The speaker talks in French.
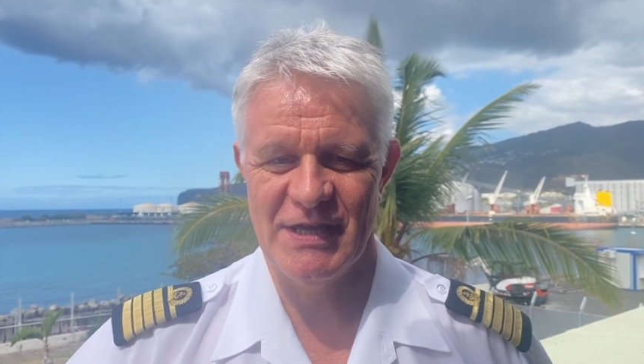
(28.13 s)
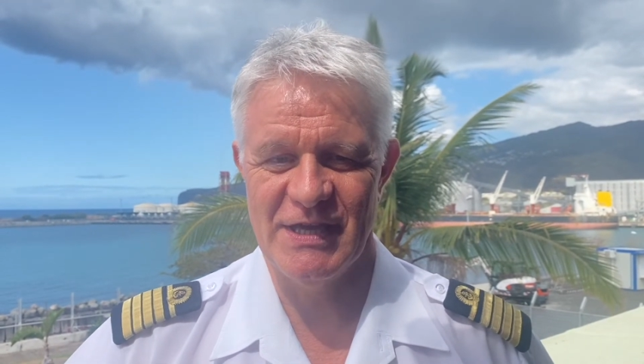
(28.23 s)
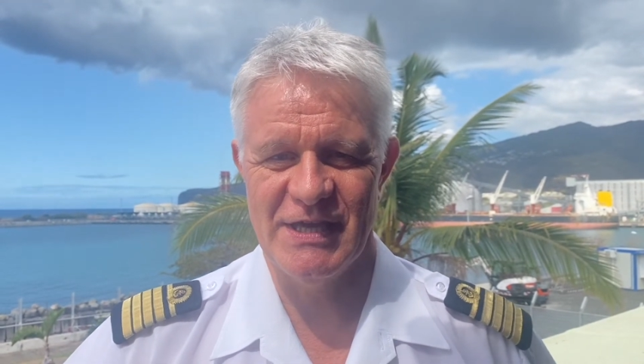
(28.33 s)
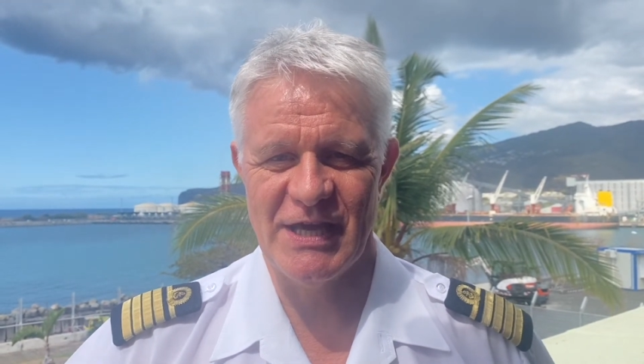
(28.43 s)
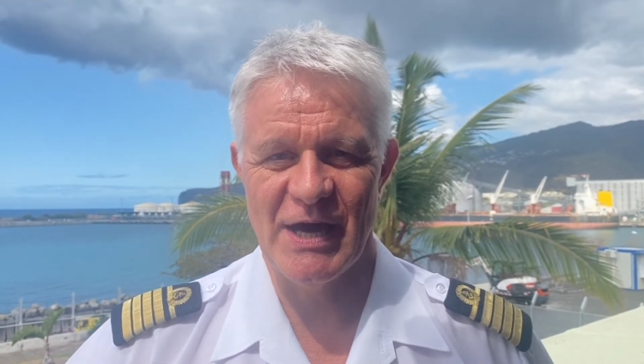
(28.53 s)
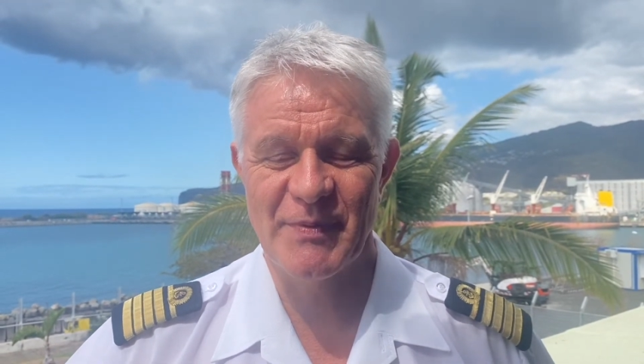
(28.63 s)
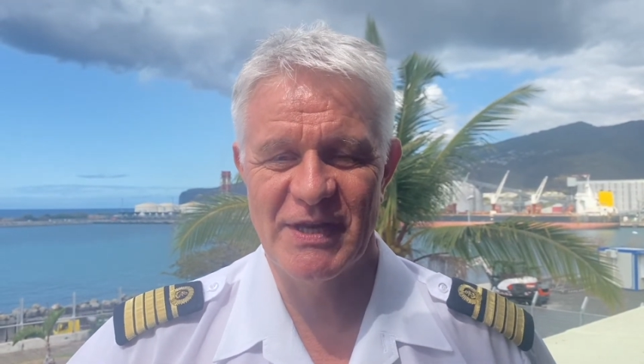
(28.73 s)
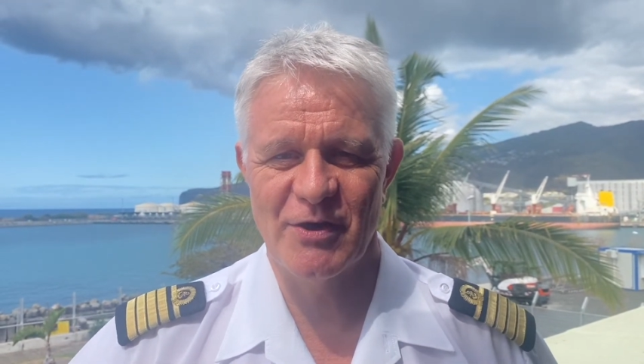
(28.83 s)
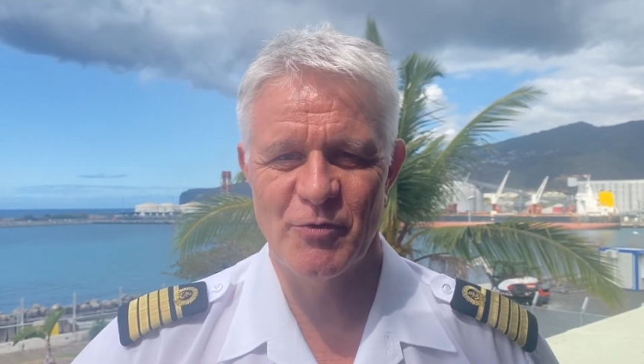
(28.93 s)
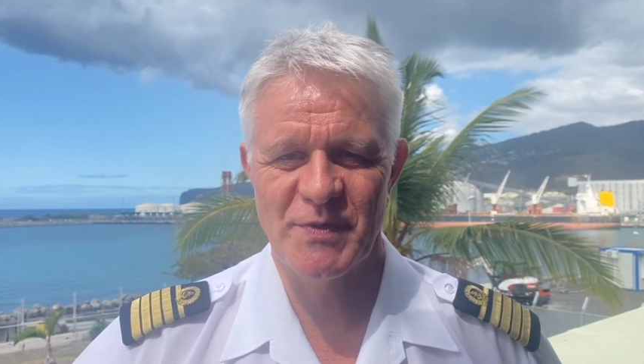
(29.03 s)
Et
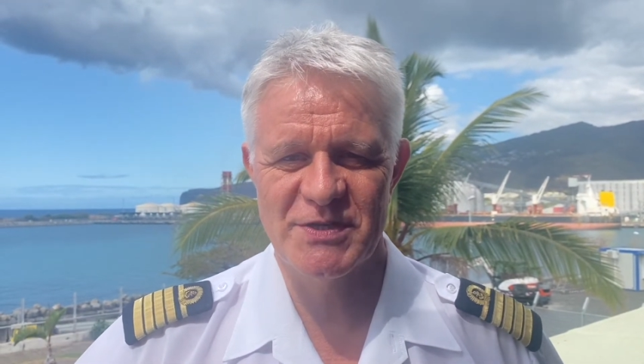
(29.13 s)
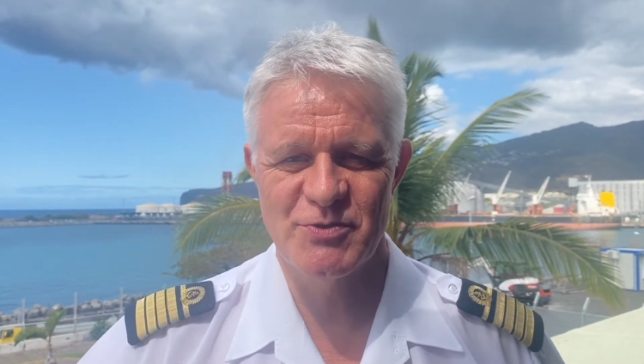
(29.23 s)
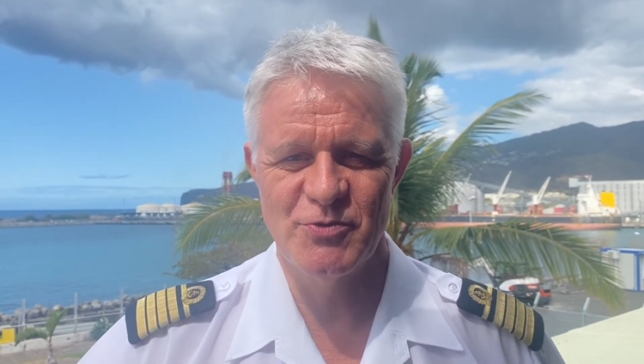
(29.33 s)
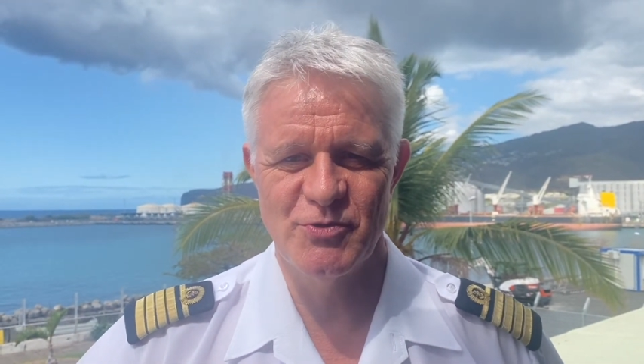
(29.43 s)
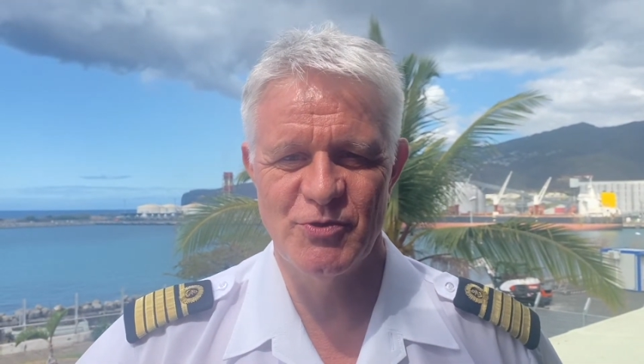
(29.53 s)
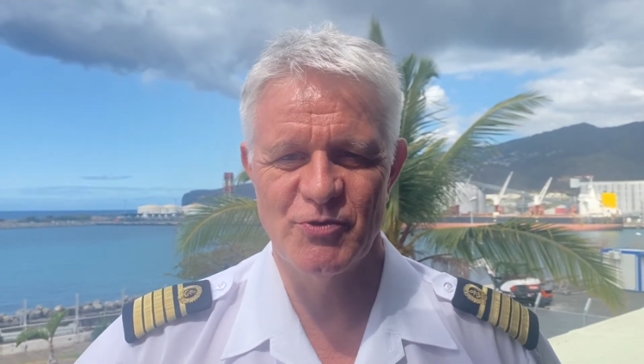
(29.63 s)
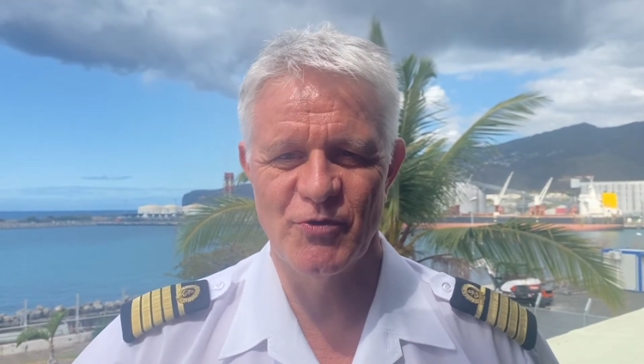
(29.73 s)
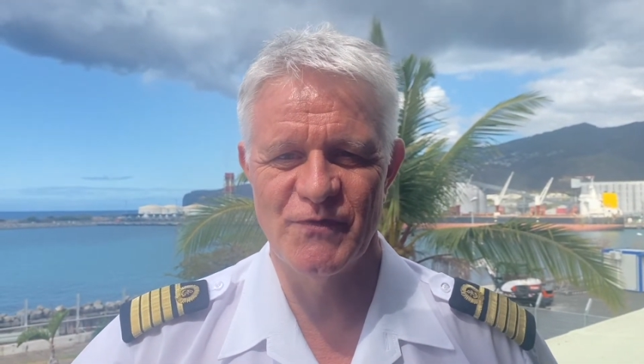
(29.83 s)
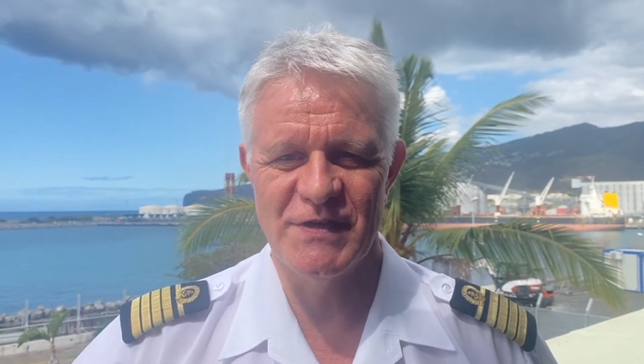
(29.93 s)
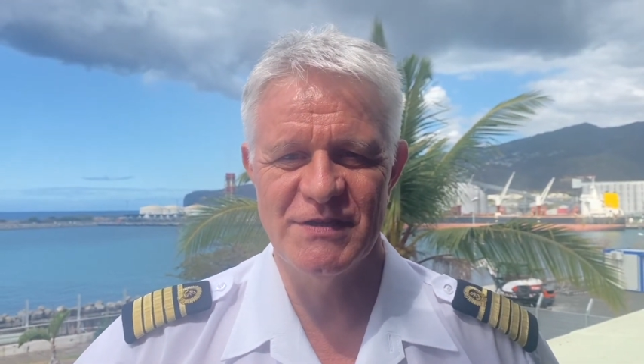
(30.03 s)
après la reprise du,
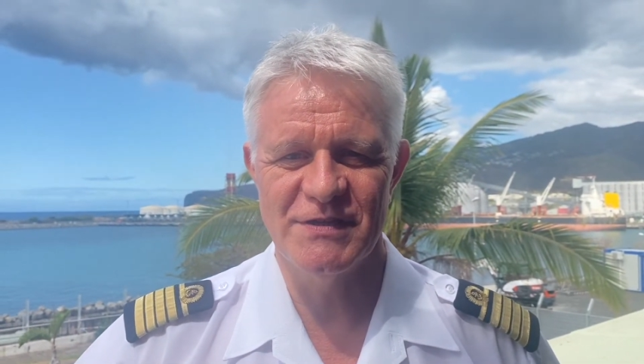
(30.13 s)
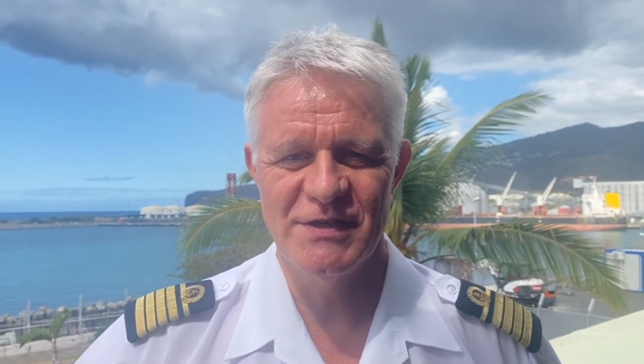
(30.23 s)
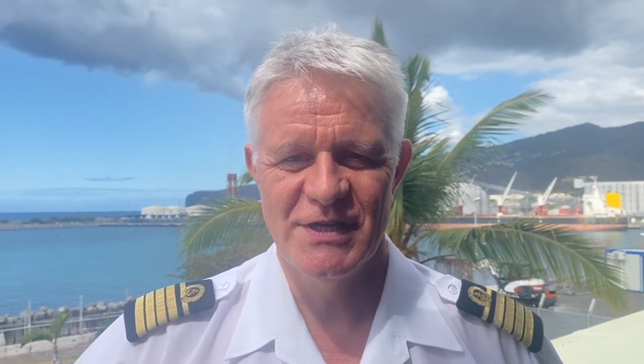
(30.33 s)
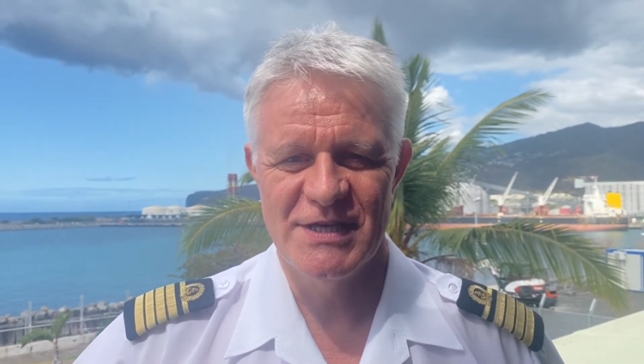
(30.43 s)
Covid,